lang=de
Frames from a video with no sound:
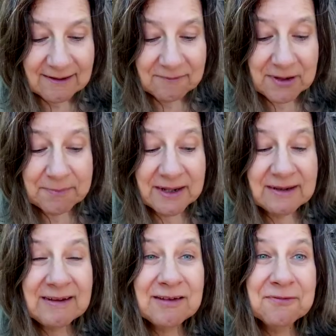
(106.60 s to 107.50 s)
wenn man
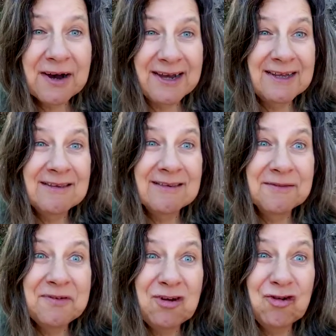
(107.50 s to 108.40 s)
nicht weiß,
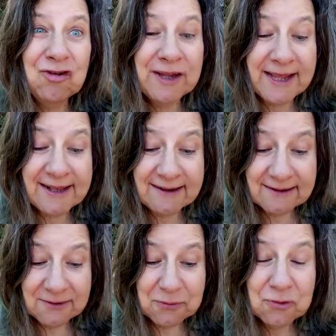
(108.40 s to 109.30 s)
wie schnell
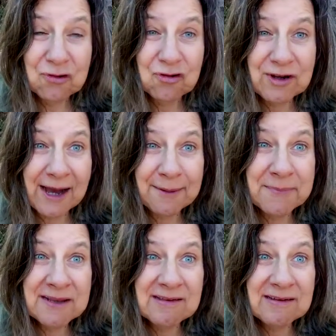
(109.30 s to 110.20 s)
und stark
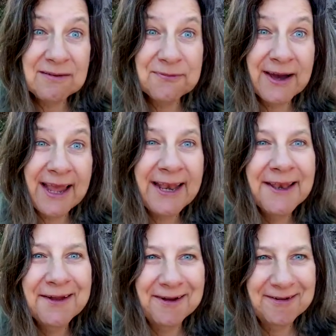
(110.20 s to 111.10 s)
man sich
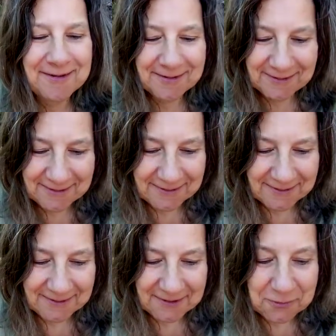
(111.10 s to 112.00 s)
verändert
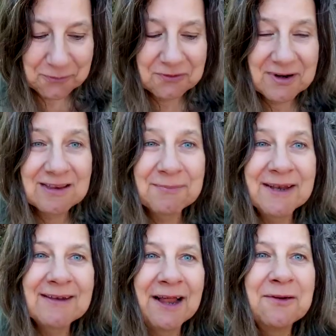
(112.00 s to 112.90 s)
und was
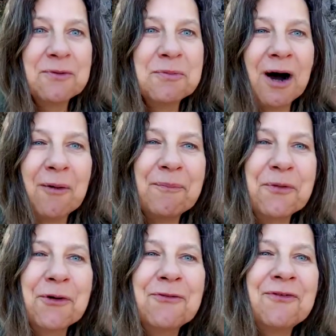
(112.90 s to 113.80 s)
man dann überhaupt
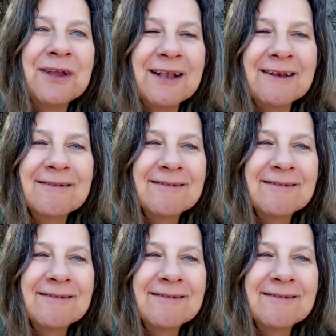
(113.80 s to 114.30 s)
noch will?